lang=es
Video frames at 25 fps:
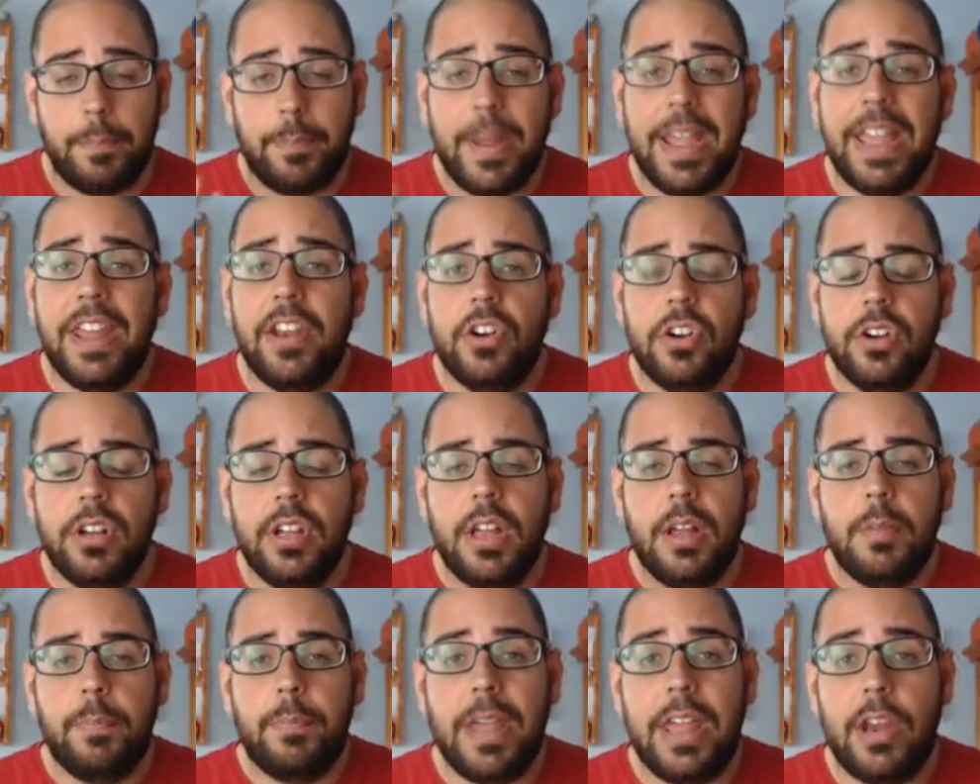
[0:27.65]
Pero,
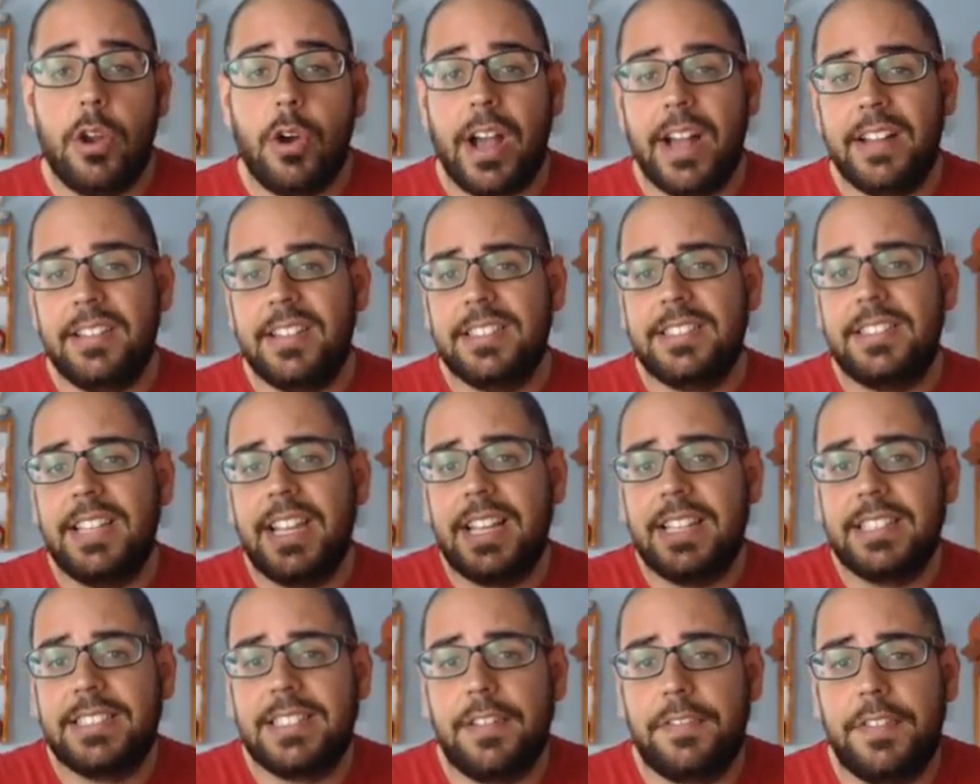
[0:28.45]
pero antes de
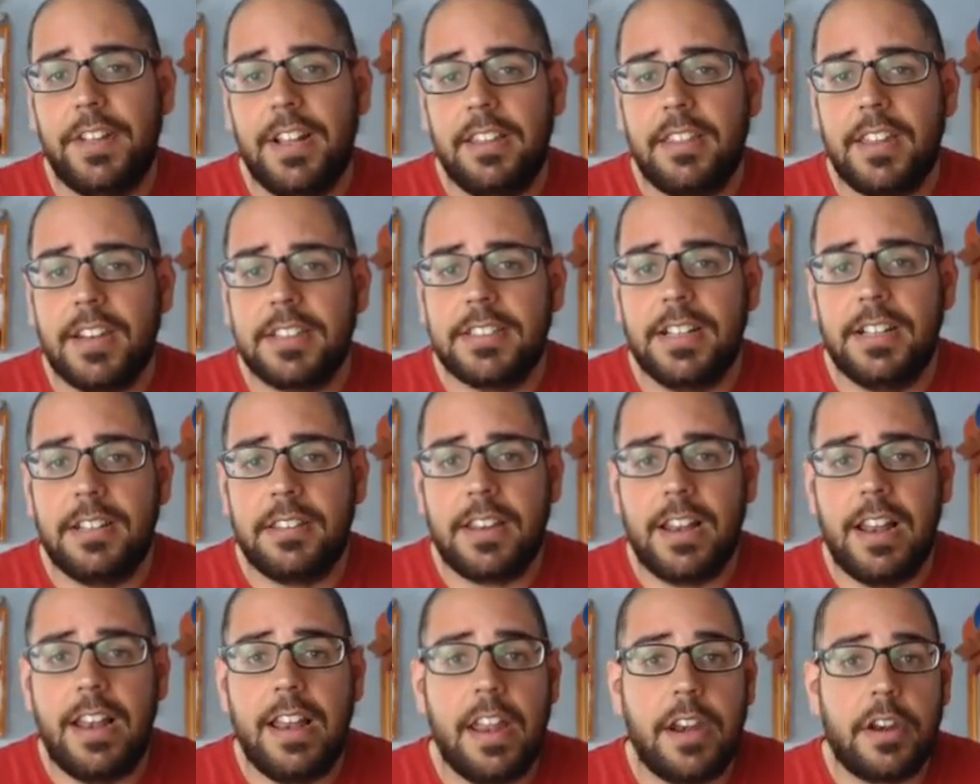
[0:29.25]
que se filtrase el
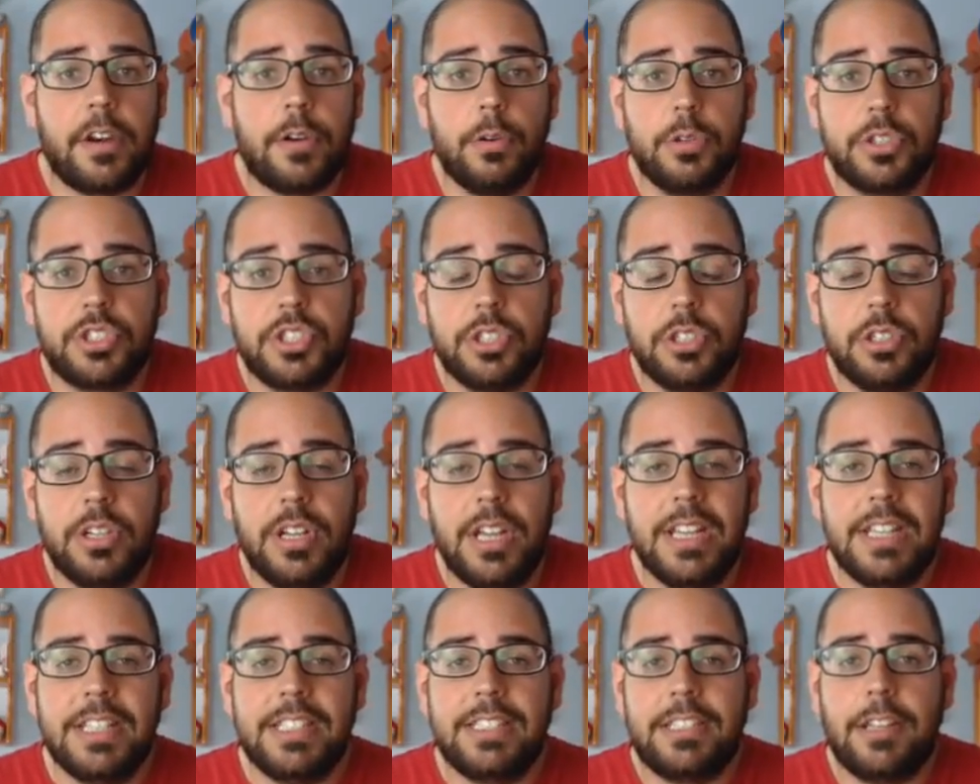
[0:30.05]
tráiler ruso,
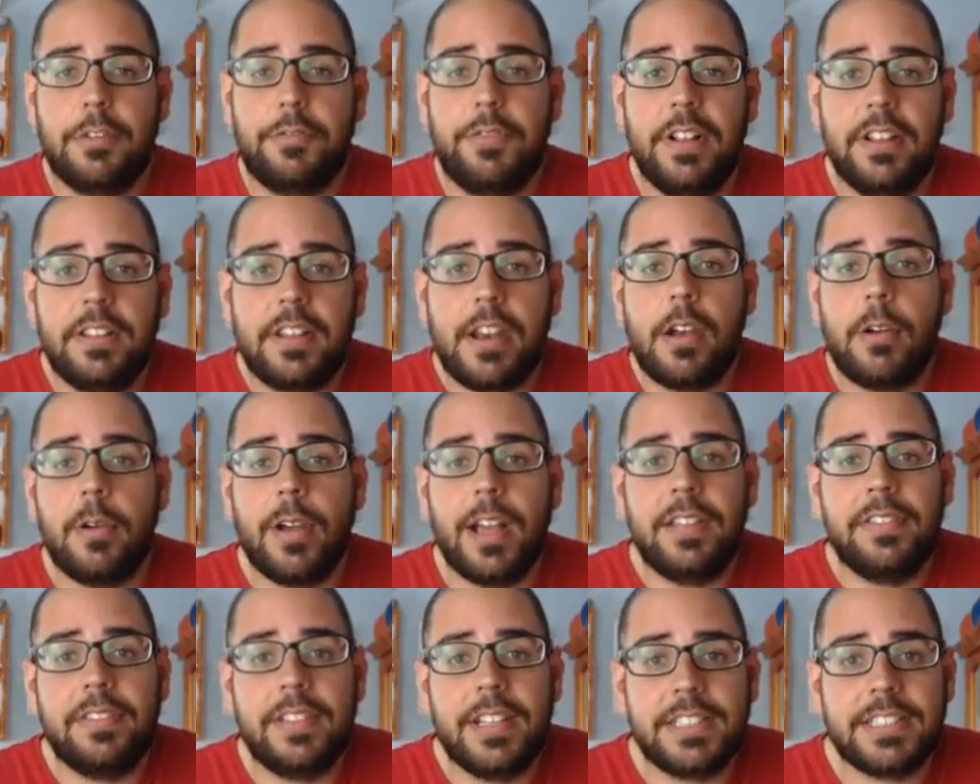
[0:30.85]
se filtraron
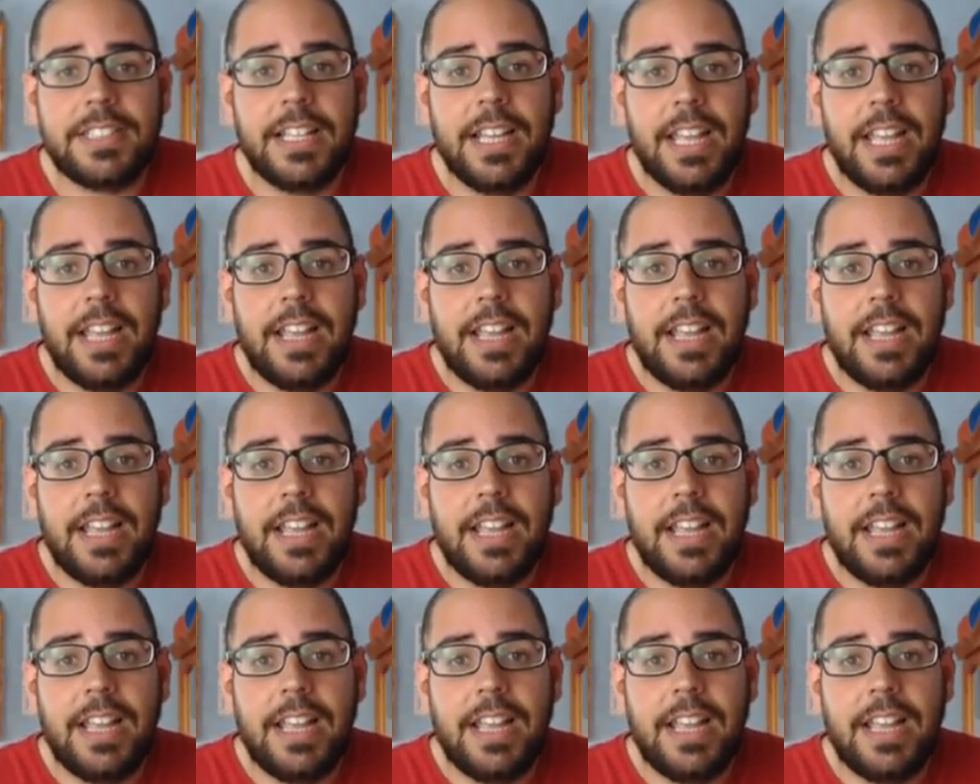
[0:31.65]
antes